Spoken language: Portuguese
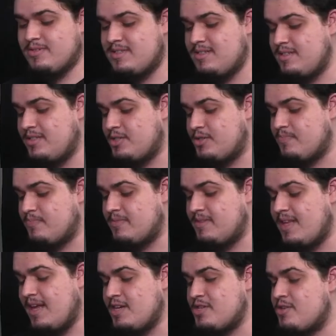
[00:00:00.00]
seguinte:
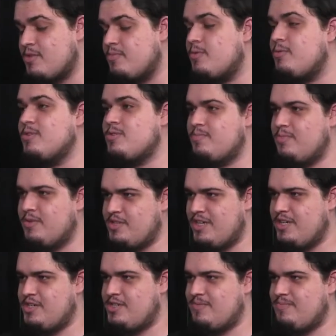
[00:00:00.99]
desde que eu me conheço por
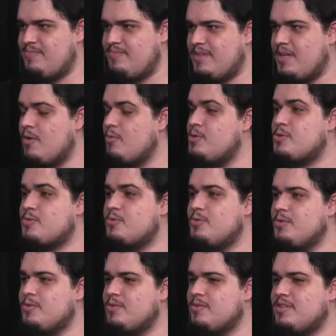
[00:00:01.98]
gente, eu
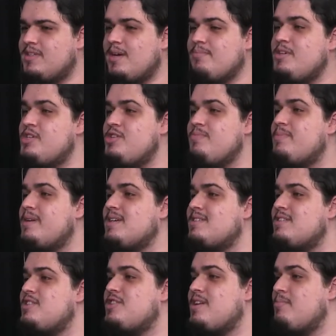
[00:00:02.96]
escuto que a mídia
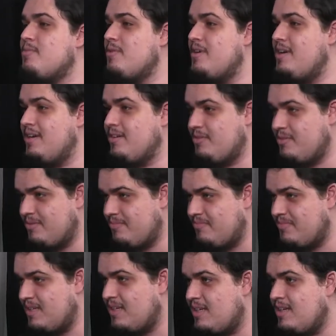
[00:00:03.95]
imprensa está morrendo
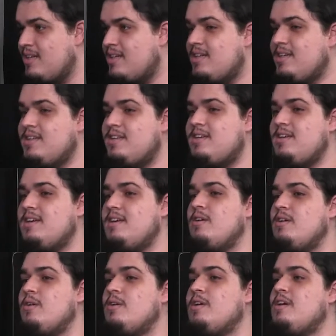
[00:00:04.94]
e
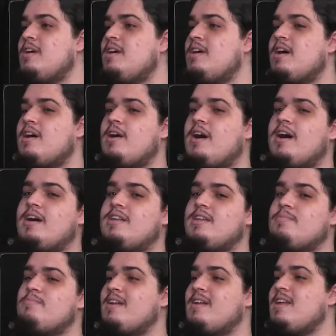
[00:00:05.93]
que a,
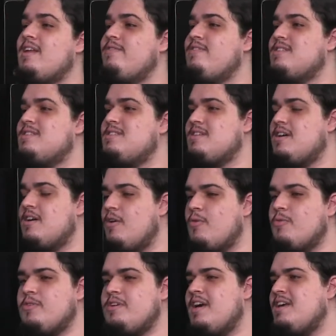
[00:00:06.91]
a,
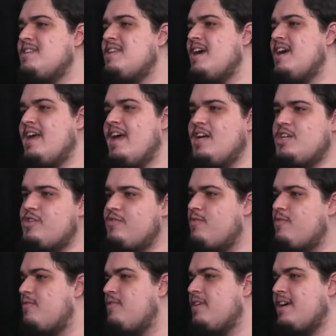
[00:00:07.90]
televisão e a internet
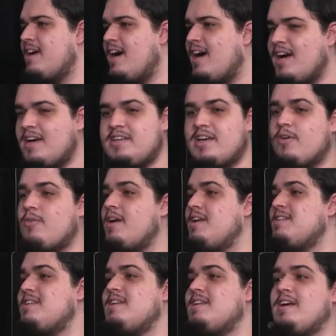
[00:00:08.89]
vão ficar, e
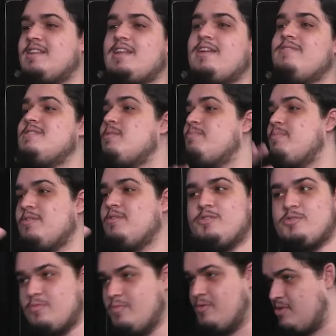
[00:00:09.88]
agora a televisão, pelo
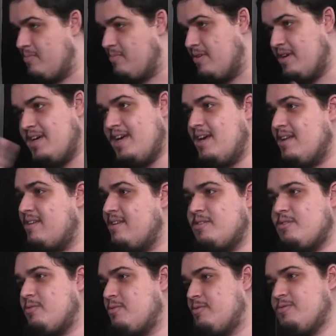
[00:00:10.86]
visto, começou a morrer.
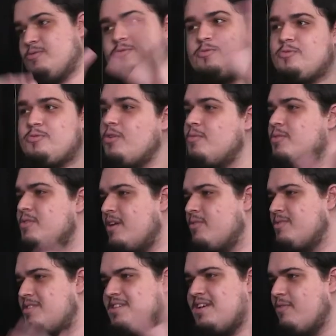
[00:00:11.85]
Tu, tu, todo mundo
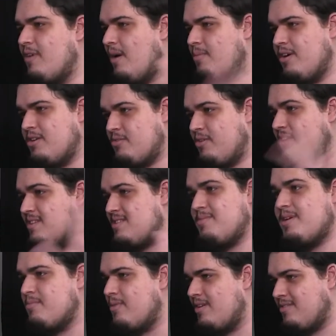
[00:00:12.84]
anuncia a morte, toda
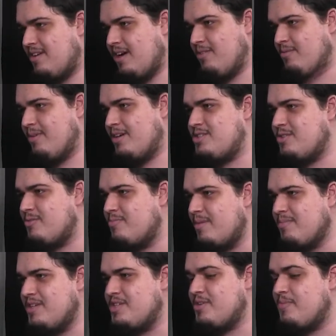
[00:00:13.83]
semana a é. morte, a morte é. de alguma
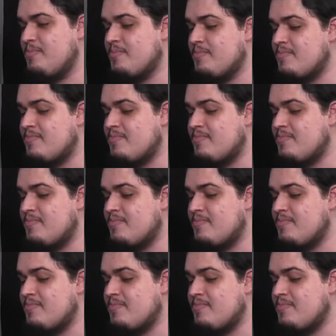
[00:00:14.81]
mídia.